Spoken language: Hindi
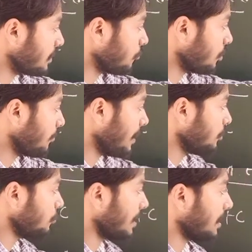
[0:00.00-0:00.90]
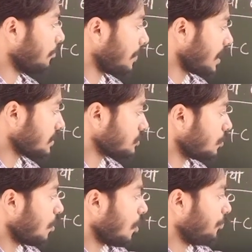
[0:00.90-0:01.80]
मतलब वन बाई टू आएगा पाँच
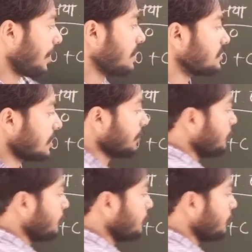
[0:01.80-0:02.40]
और पाँच का